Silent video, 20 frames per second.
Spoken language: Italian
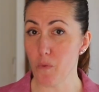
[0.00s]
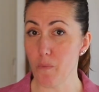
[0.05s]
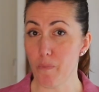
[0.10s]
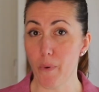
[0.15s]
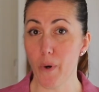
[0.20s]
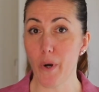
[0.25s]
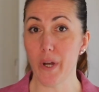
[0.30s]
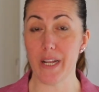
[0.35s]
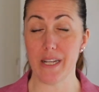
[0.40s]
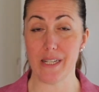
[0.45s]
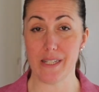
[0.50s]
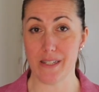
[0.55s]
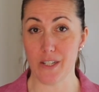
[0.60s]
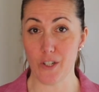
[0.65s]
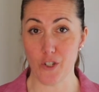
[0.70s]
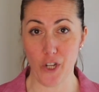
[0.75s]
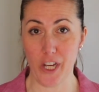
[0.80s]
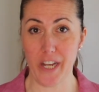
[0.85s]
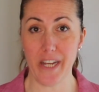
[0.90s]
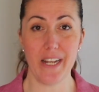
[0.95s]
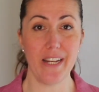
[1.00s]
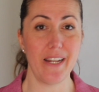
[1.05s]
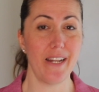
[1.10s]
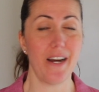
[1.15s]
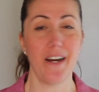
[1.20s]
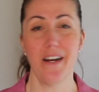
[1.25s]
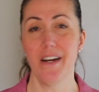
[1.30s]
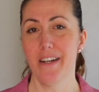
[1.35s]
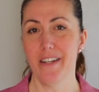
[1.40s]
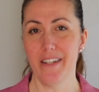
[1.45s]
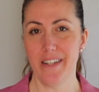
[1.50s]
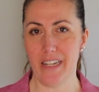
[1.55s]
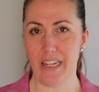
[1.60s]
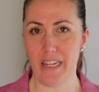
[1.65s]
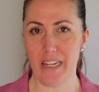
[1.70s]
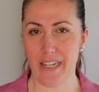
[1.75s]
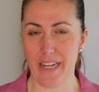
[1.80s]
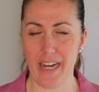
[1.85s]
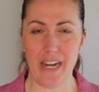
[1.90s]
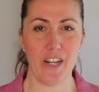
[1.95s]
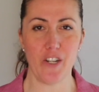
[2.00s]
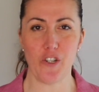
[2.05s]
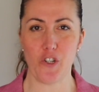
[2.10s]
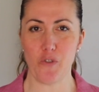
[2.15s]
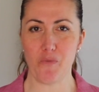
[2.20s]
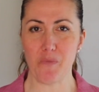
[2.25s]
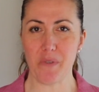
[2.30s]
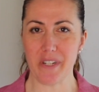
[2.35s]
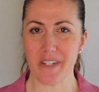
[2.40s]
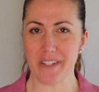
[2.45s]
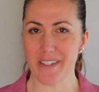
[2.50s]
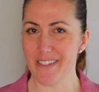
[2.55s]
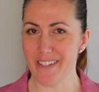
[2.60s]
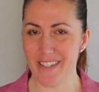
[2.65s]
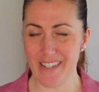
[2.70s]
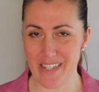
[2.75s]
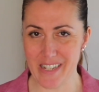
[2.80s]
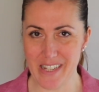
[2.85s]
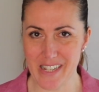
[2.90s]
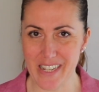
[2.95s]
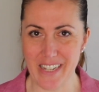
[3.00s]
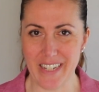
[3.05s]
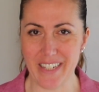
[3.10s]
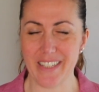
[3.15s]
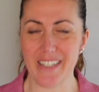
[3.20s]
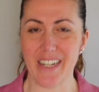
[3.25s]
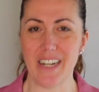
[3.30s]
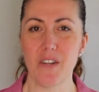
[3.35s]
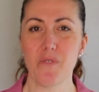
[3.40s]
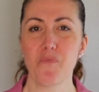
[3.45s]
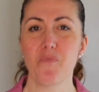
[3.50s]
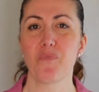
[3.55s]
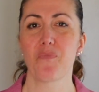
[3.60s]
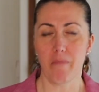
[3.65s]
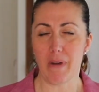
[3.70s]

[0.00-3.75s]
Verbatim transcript: un po' l'asticella, il cashmere, la seta,